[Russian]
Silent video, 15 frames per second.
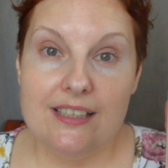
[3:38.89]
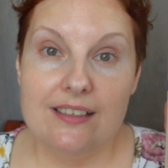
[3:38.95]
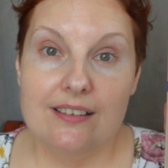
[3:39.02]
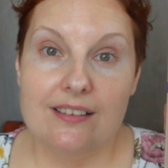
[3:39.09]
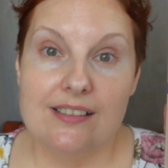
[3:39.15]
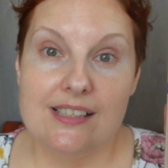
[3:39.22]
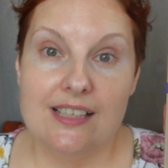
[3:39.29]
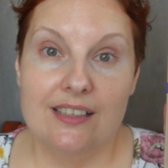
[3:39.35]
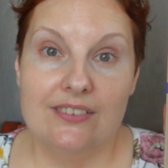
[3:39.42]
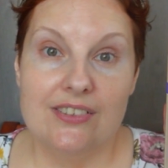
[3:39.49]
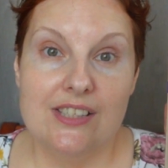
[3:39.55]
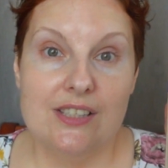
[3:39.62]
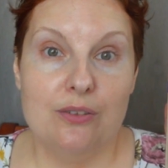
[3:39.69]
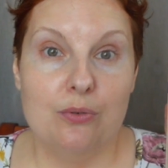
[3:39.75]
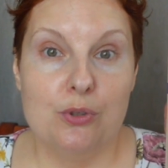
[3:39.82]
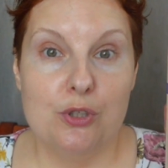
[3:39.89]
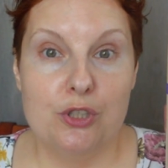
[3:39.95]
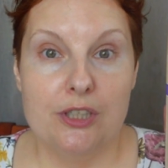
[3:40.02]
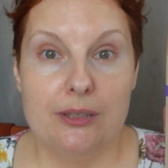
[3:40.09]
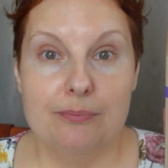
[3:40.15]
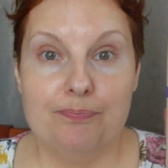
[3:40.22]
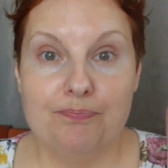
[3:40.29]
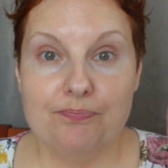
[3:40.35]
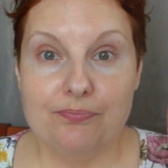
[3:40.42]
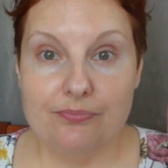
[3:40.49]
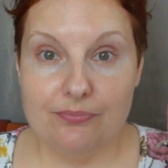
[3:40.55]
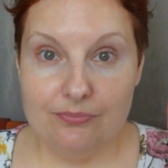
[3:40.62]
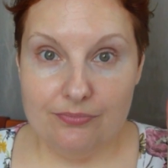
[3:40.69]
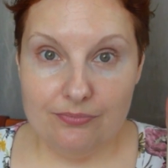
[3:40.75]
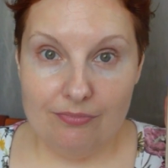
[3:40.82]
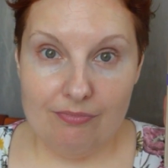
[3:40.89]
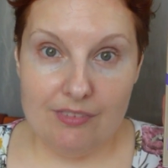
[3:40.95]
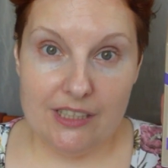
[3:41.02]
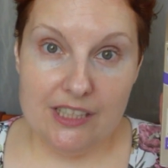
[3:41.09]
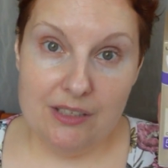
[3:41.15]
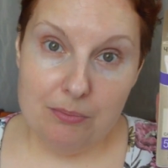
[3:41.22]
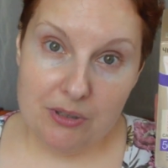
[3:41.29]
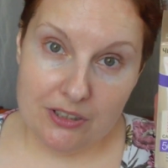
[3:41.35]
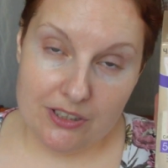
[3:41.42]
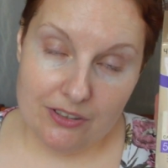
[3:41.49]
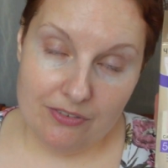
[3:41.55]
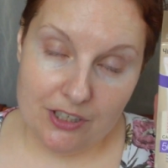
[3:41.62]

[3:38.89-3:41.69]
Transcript: а, соответствующая не,